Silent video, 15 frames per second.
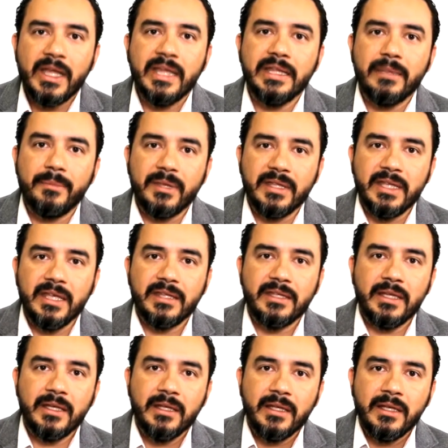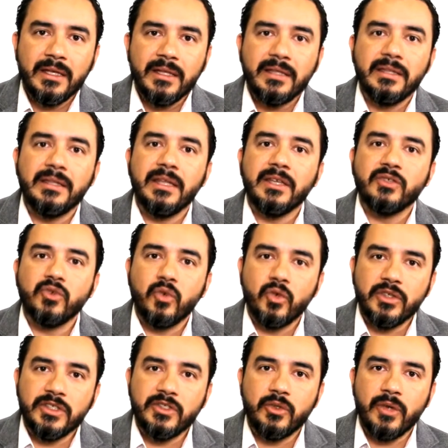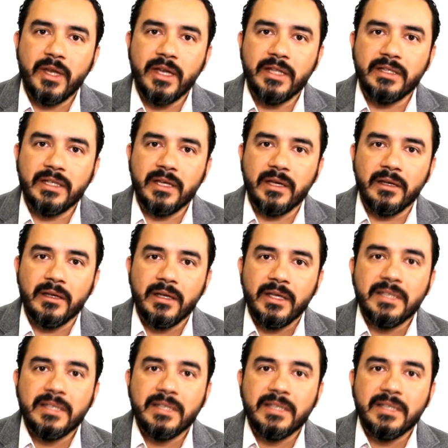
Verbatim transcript: independiente de su condición genética.